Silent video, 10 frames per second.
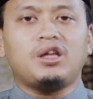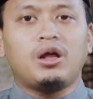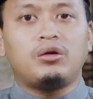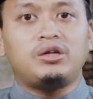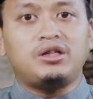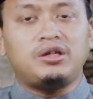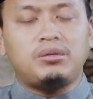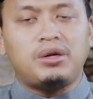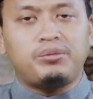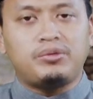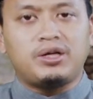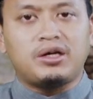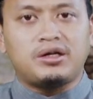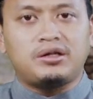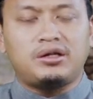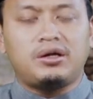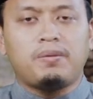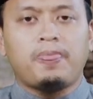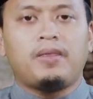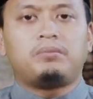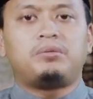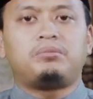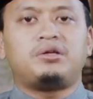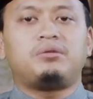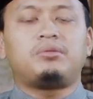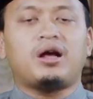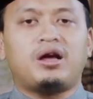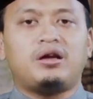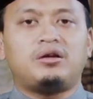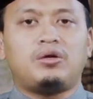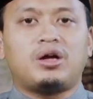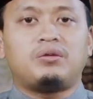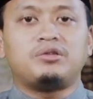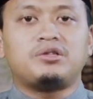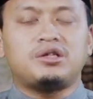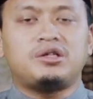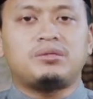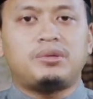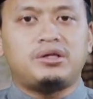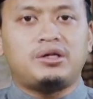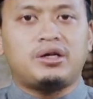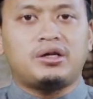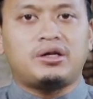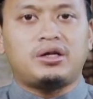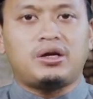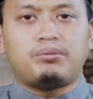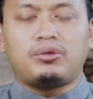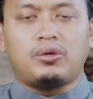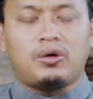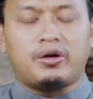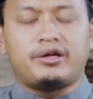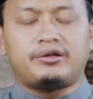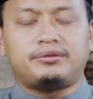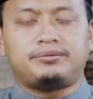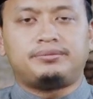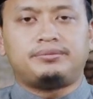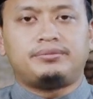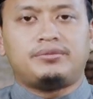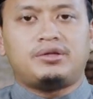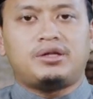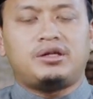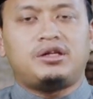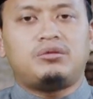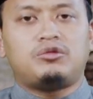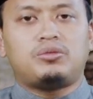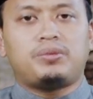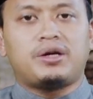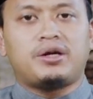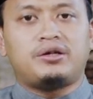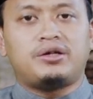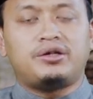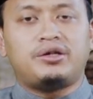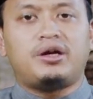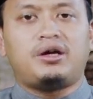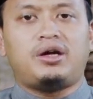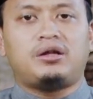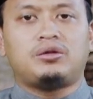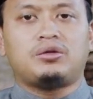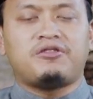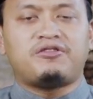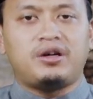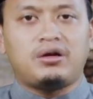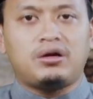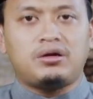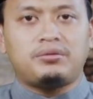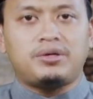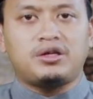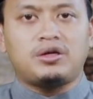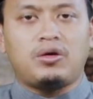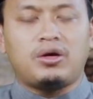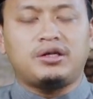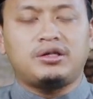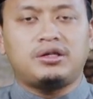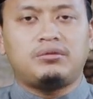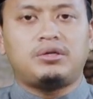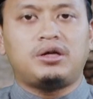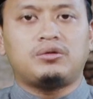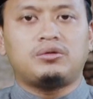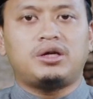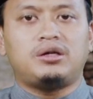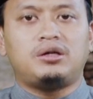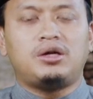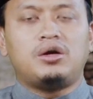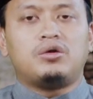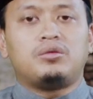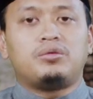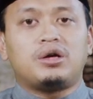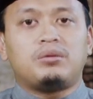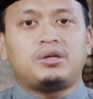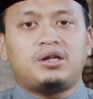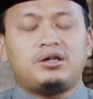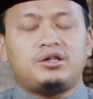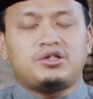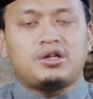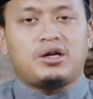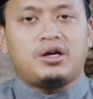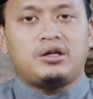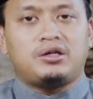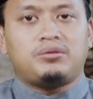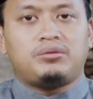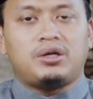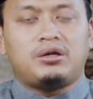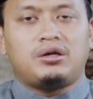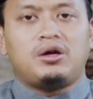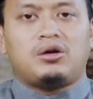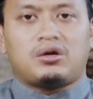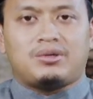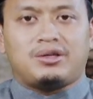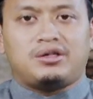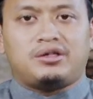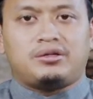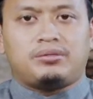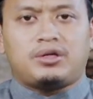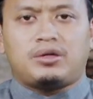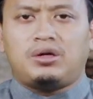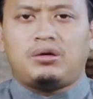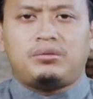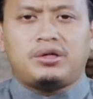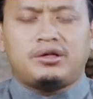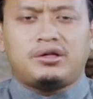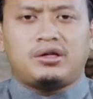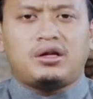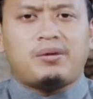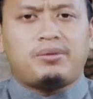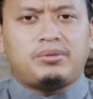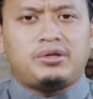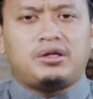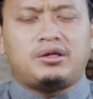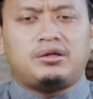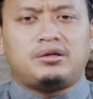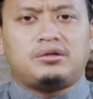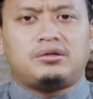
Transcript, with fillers: Kalau dia tidak mampu, maka dia memberi makan orang miskin sebanyak 60 orang. Dan ini merupakan denda atau kafarah bagi orang yang melakukan hubungan badan di siang hari di bulan Ramadan. Para ulama mengatakan apabila